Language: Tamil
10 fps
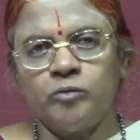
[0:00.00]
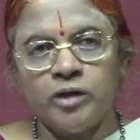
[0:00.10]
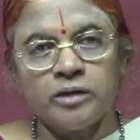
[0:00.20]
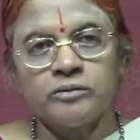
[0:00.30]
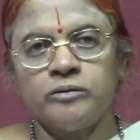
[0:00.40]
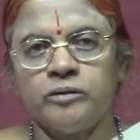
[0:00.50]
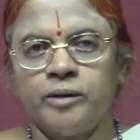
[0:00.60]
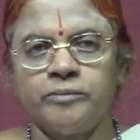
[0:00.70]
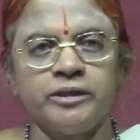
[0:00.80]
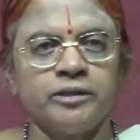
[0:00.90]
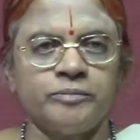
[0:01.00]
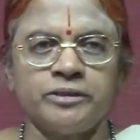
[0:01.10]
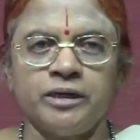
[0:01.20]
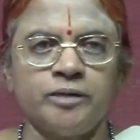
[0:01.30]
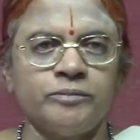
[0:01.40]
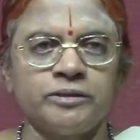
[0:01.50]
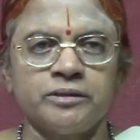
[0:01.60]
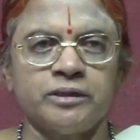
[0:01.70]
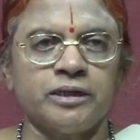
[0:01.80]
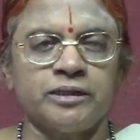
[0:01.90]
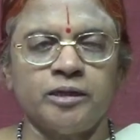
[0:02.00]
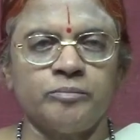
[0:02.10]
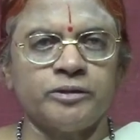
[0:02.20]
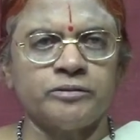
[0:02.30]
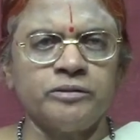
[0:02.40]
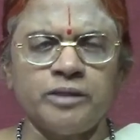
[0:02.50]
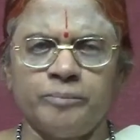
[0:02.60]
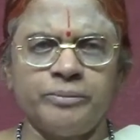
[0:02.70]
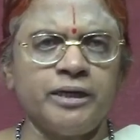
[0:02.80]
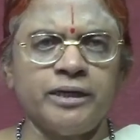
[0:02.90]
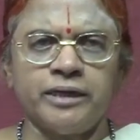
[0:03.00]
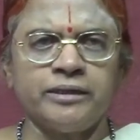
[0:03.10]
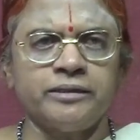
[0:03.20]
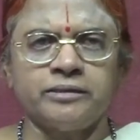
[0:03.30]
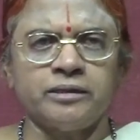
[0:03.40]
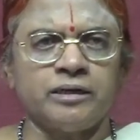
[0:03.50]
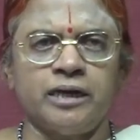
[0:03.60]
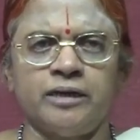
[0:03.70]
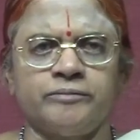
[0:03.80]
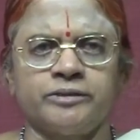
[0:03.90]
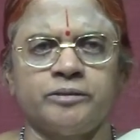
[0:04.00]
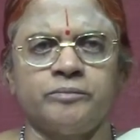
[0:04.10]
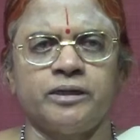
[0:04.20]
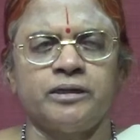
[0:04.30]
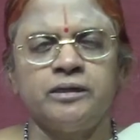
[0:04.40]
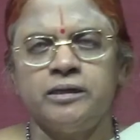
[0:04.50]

உணர்ந்தோம் அப்படிங்கிறத பற்றி நம்ம சங்கத்தில் பேசுகிறோம் இது அப்படியே எல்லோரும் ஏற்றுக்கணும்லாம் அவசியம் இல்லை